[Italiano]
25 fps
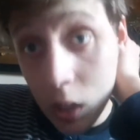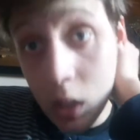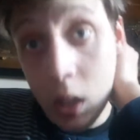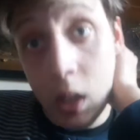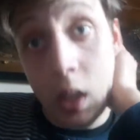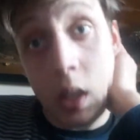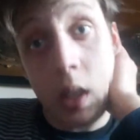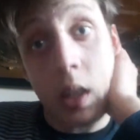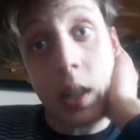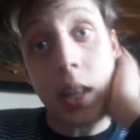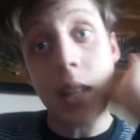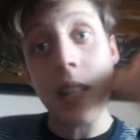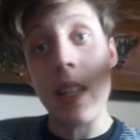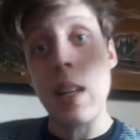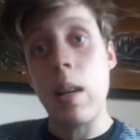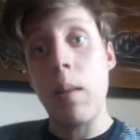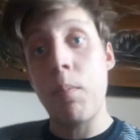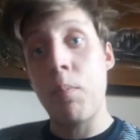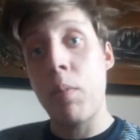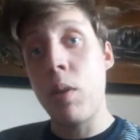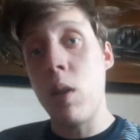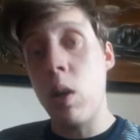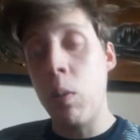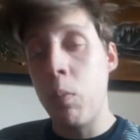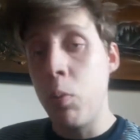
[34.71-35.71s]
ragazzi, dal
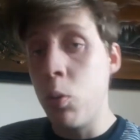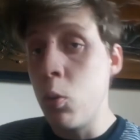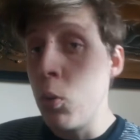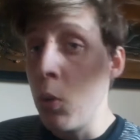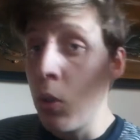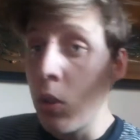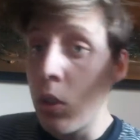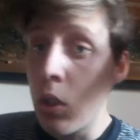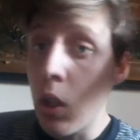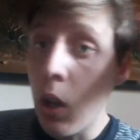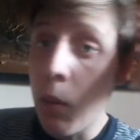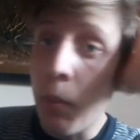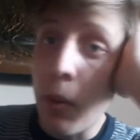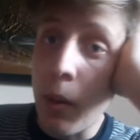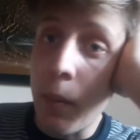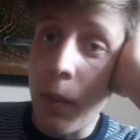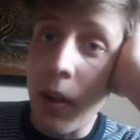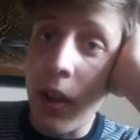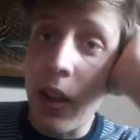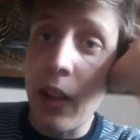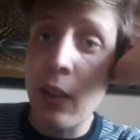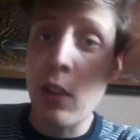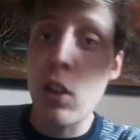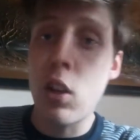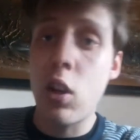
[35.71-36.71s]
primo punto per me
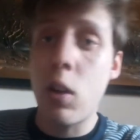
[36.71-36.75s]
andrò